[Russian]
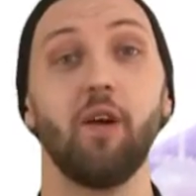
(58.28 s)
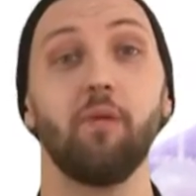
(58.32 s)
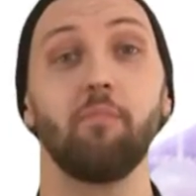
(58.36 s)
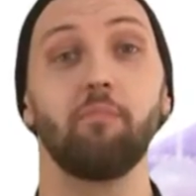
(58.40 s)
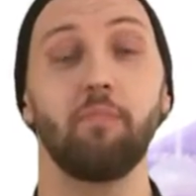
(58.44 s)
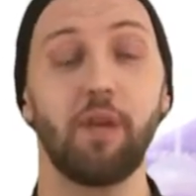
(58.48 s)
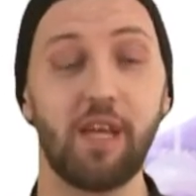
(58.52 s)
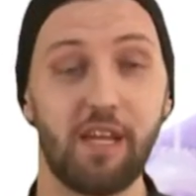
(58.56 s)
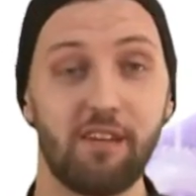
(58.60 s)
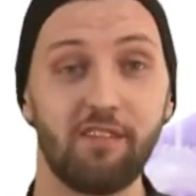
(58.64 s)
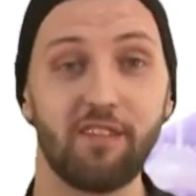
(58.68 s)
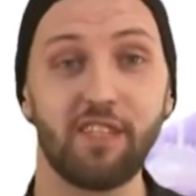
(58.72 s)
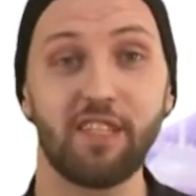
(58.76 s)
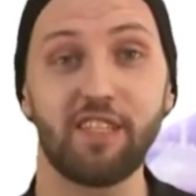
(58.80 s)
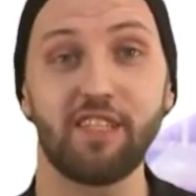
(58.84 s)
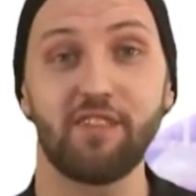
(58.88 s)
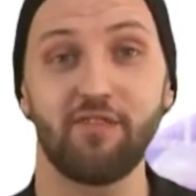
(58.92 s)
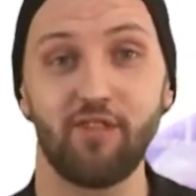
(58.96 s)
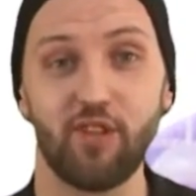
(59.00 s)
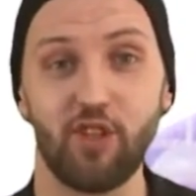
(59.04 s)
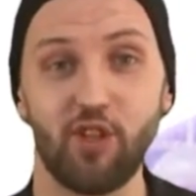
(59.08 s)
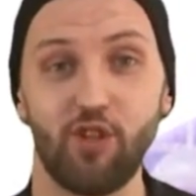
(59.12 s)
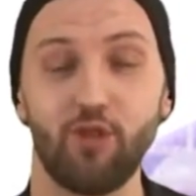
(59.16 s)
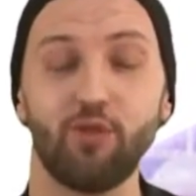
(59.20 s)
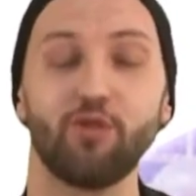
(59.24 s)

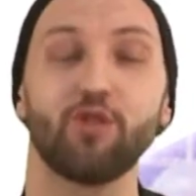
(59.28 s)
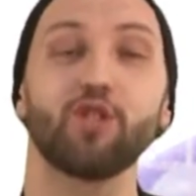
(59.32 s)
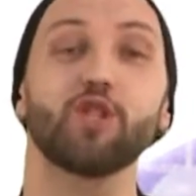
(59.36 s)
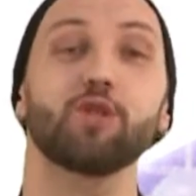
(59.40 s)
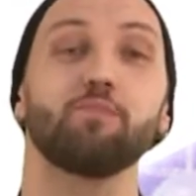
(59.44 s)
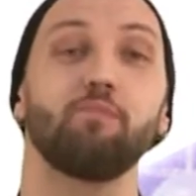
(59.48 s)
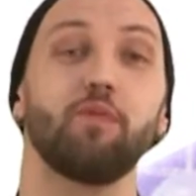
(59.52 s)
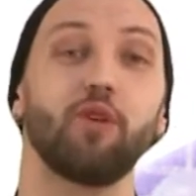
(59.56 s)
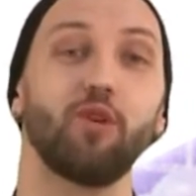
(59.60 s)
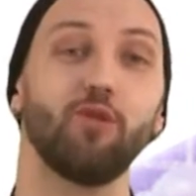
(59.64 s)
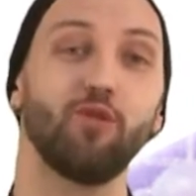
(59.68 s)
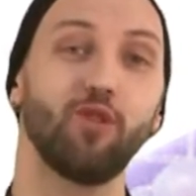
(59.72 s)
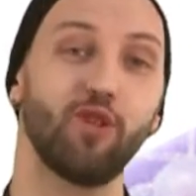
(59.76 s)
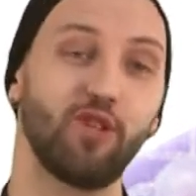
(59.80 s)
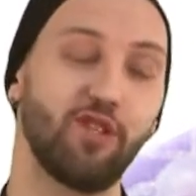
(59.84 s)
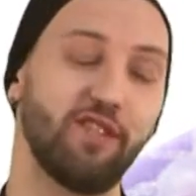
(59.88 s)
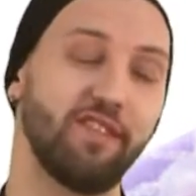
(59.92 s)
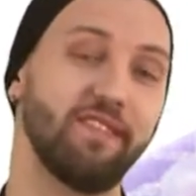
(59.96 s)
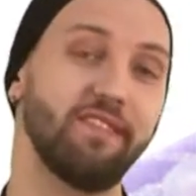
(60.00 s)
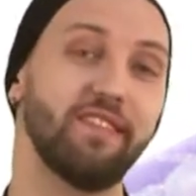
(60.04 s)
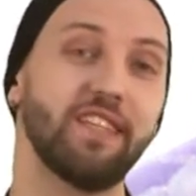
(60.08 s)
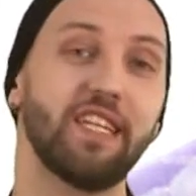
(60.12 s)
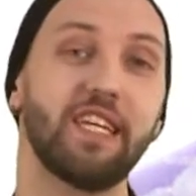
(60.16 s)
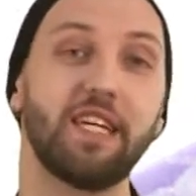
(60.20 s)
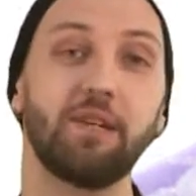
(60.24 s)
Первенство Дюсш по
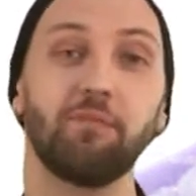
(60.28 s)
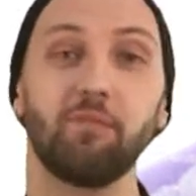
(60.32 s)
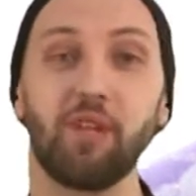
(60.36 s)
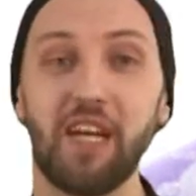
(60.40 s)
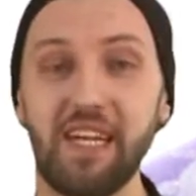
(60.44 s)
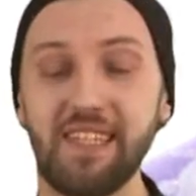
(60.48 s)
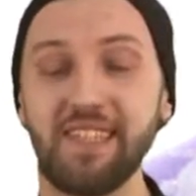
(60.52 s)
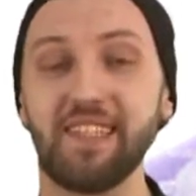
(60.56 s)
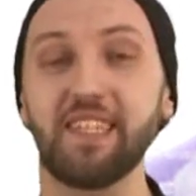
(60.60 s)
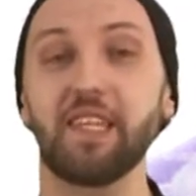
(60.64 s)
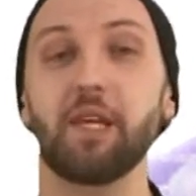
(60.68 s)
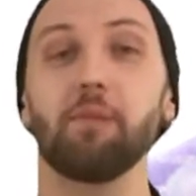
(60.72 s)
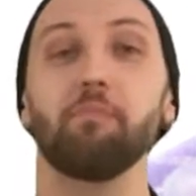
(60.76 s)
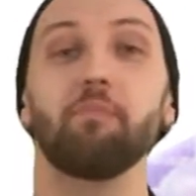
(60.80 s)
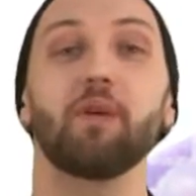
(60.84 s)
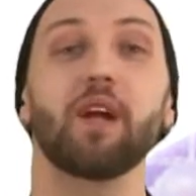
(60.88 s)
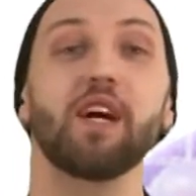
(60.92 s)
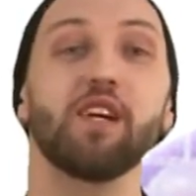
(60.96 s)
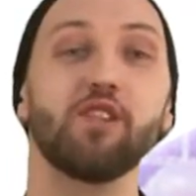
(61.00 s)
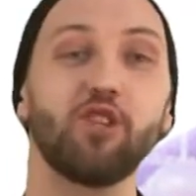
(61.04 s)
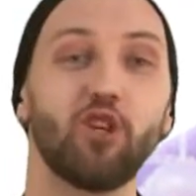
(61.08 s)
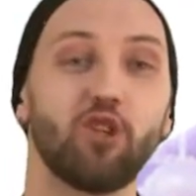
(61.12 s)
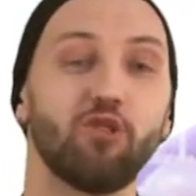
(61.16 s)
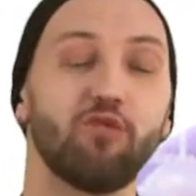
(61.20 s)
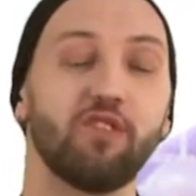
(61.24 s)
художественной гимнастике
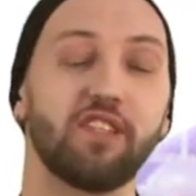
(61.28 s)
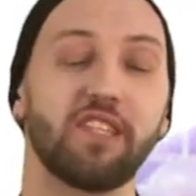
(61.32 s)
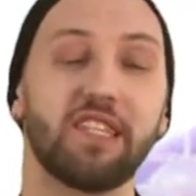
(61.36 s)
пройдет в